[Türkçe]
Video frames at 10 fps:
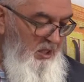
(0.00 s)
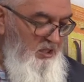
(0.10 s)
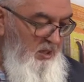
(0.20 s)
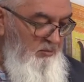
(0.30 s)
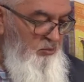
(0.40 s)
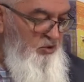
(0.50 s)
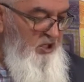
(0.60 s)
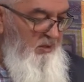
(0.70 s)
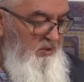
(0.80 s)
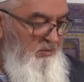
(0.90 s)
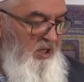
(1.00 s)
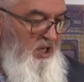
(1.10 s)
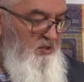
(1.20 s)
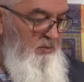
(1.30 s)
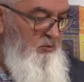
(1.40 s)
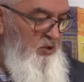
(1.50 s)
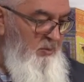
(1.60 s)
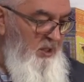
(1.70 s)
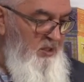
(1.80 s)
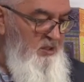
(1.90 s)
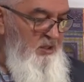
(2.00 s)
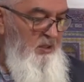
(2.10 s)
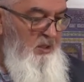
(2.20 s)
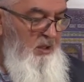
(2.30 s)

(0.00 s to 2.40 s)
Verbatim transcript: yeşemmüş, şemime yeşmemi demektir.